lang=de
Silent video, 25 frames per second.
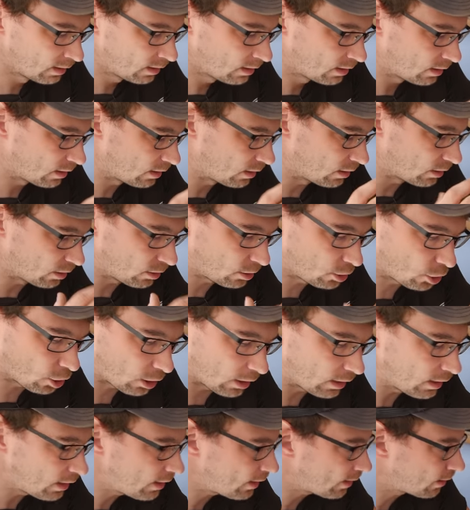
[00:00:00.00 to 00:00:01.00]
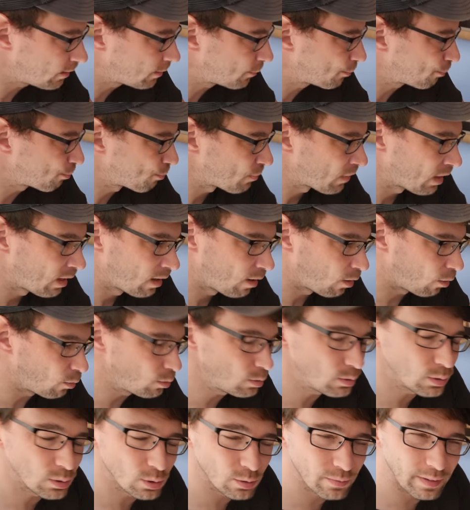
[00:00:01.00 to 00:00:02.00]
äh, Schrägen
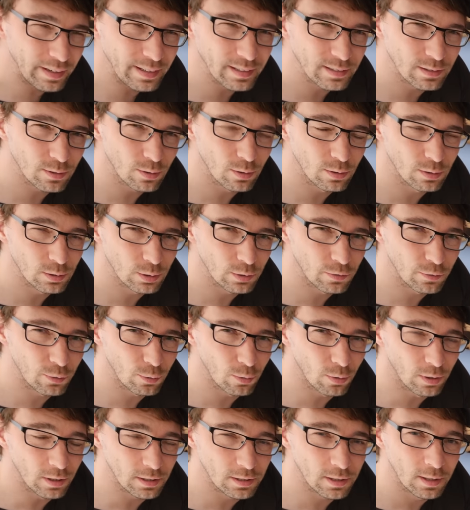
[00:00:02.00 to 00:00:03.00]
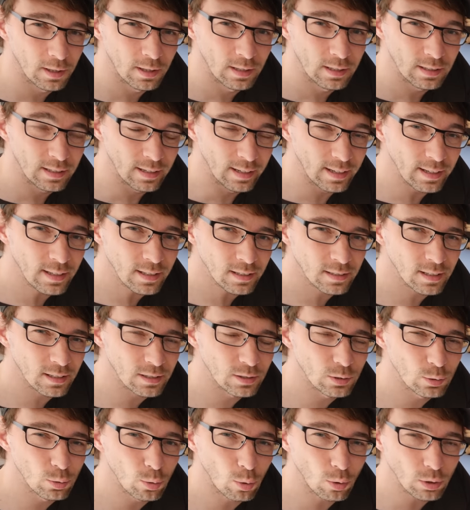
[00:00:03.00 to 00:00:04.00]
und so weiter und so fort. Link
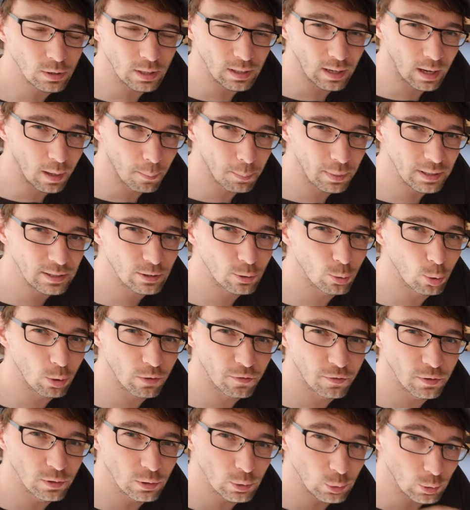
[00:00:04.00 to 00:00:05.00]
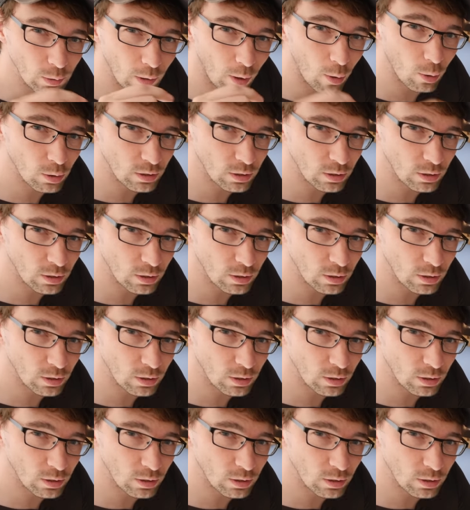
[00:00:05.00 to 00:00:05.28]
dazu und einen Rabattcode findest du auch